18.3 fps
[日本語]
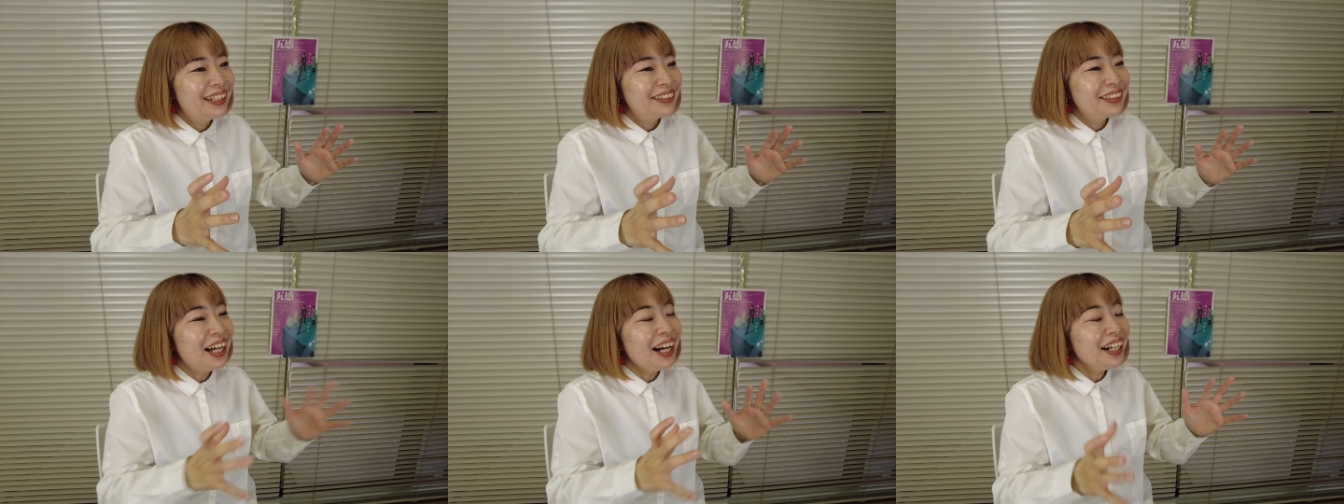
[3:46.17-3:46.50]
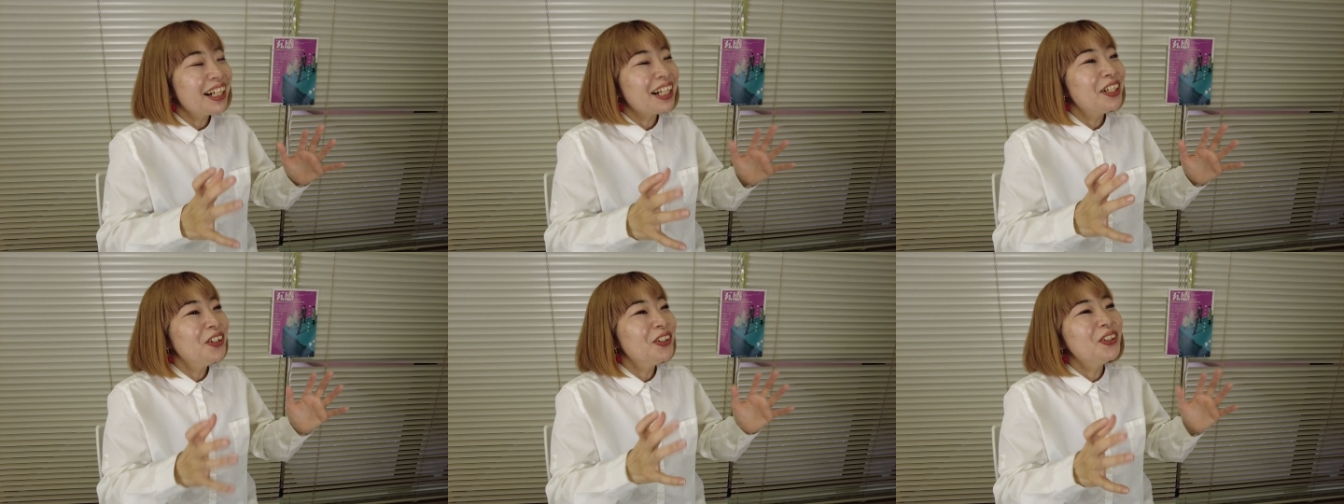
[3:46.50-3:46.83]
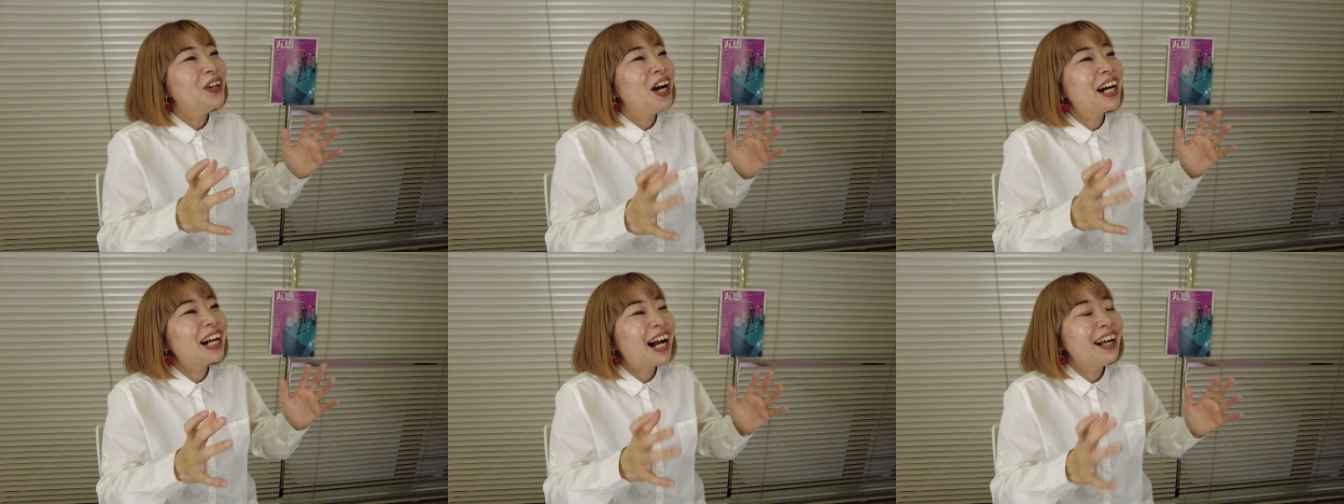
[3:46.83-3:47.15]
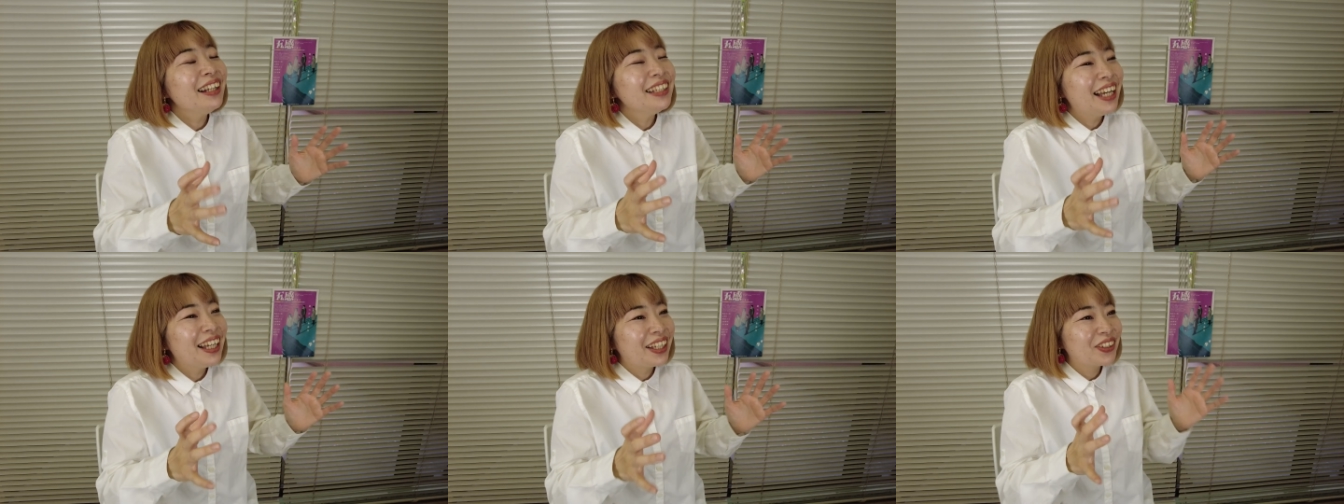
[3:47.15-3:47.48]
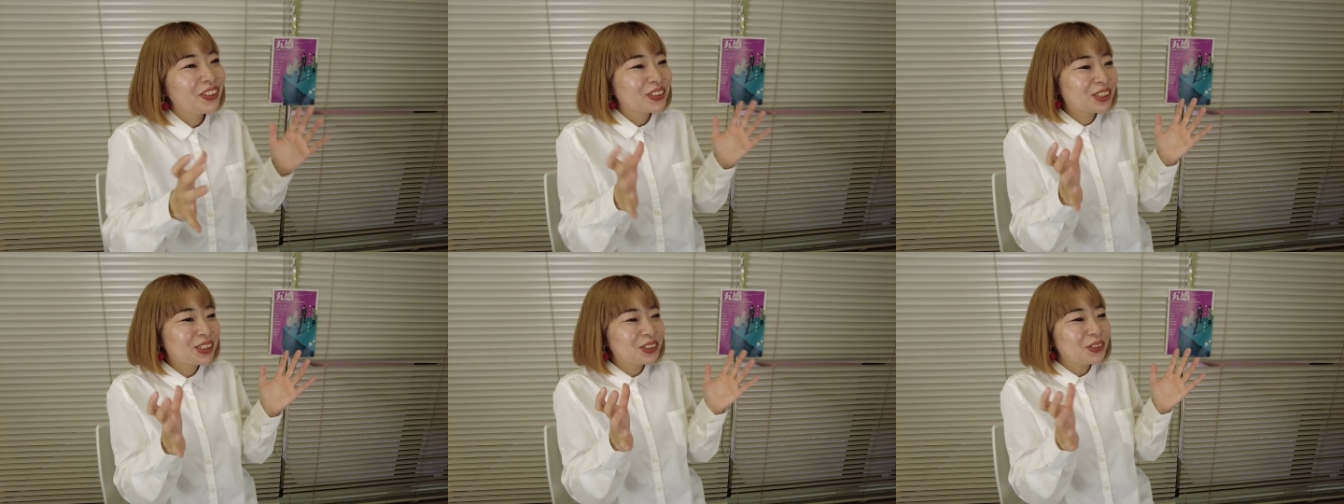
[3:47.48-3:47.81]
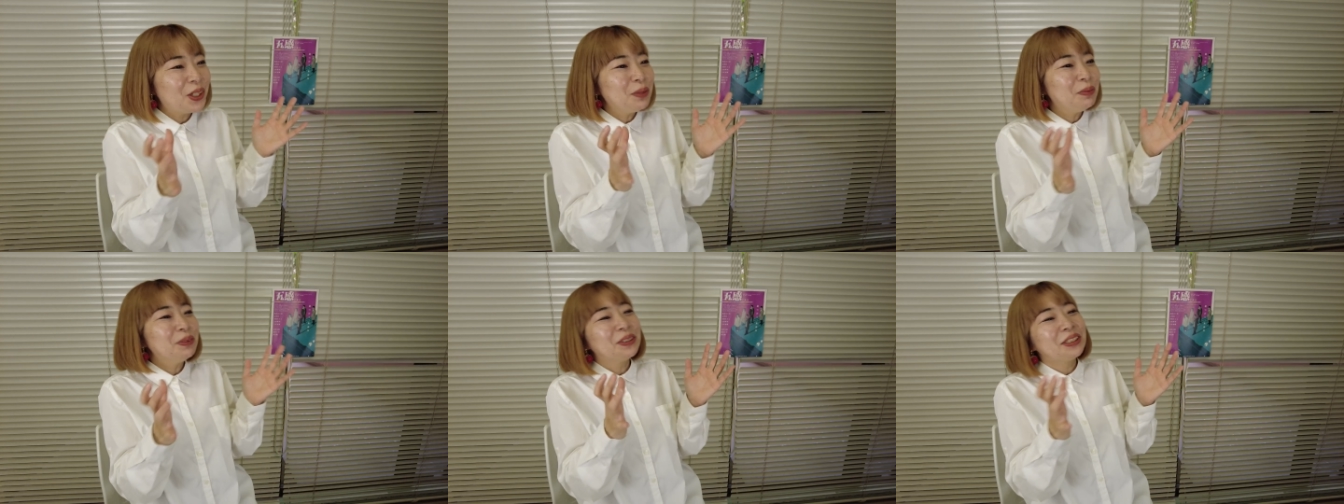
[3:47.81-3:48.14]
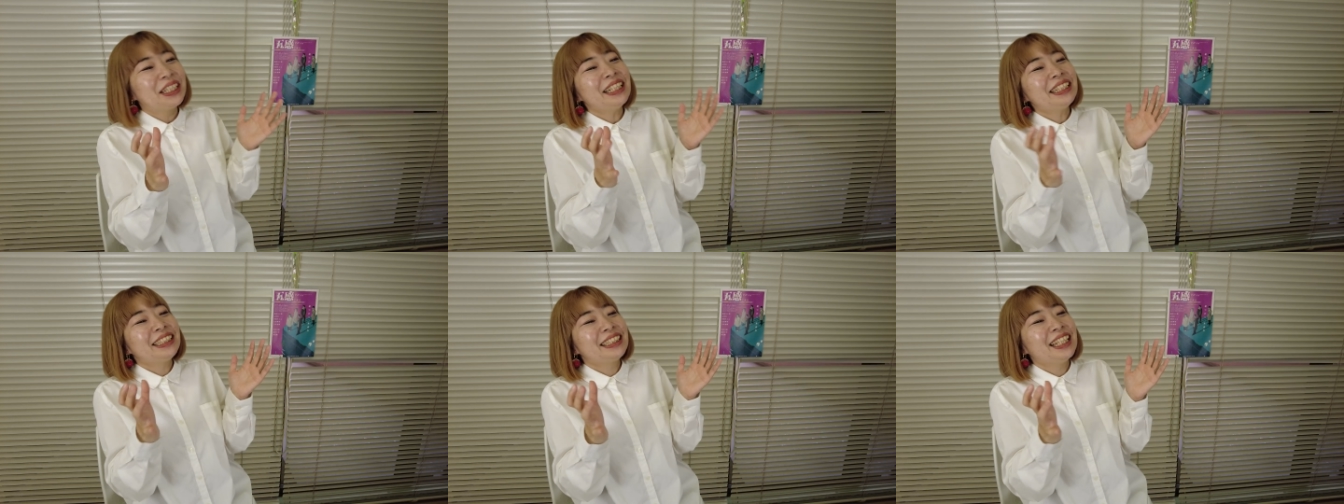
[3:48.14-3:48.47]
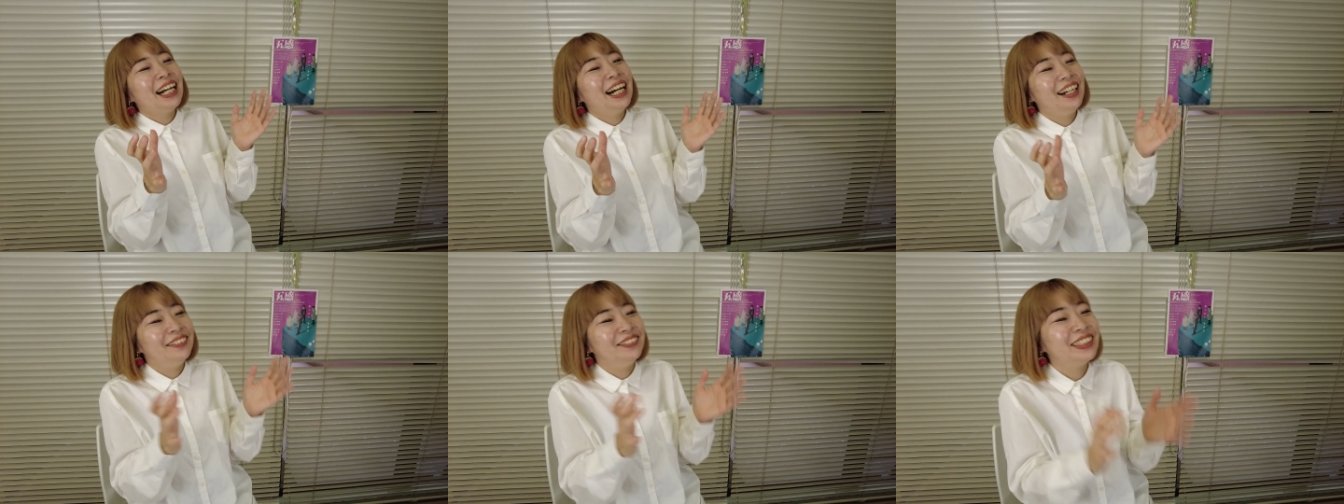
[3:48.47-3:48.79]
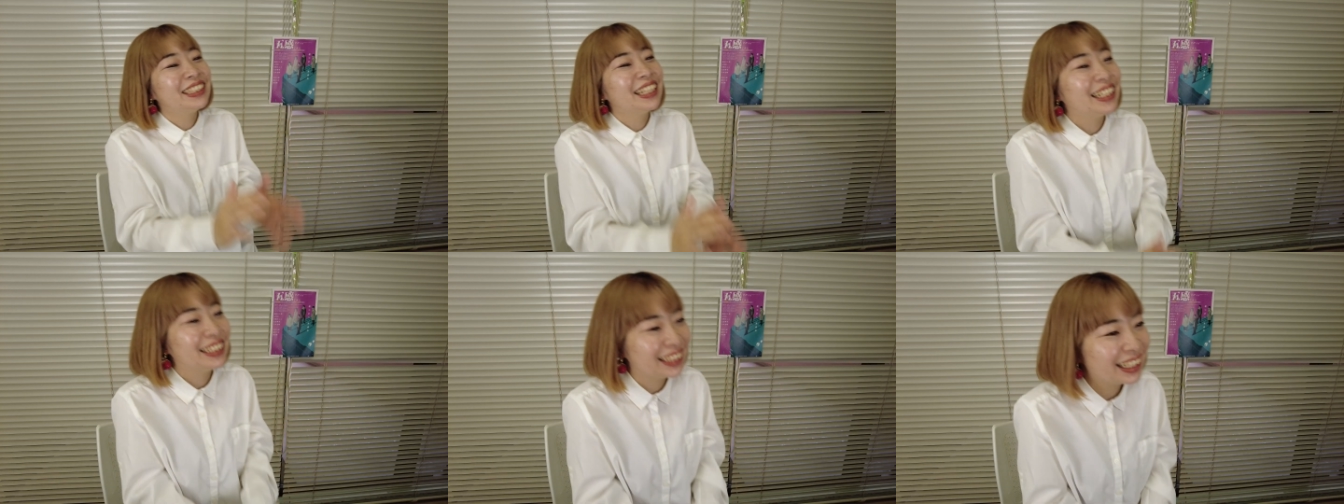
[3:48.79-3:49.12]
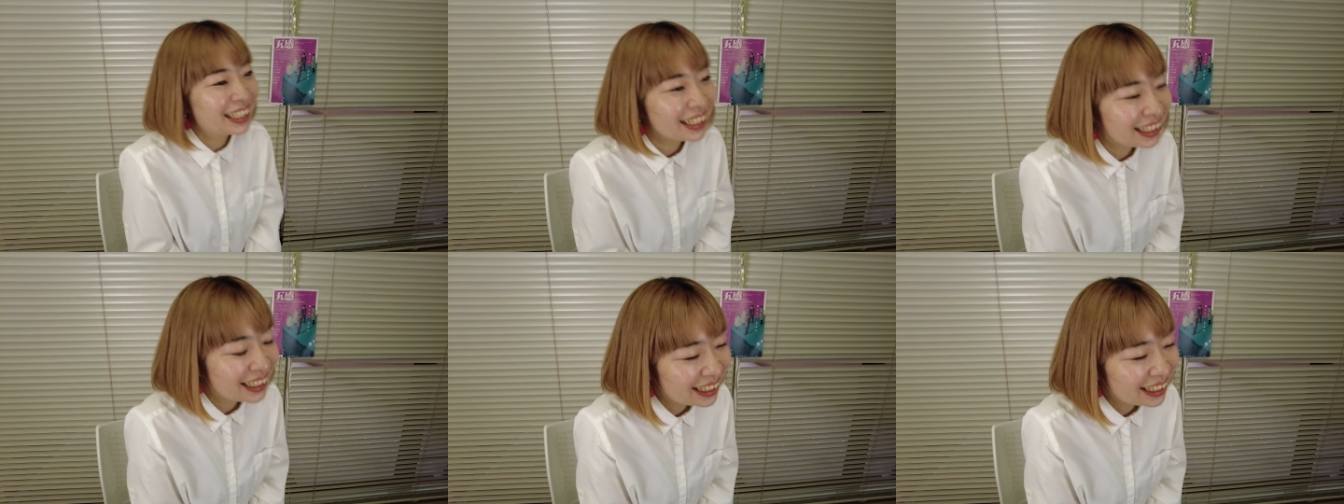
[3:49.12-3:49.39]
なんかよくわかんないけどすごいものできたみたいな、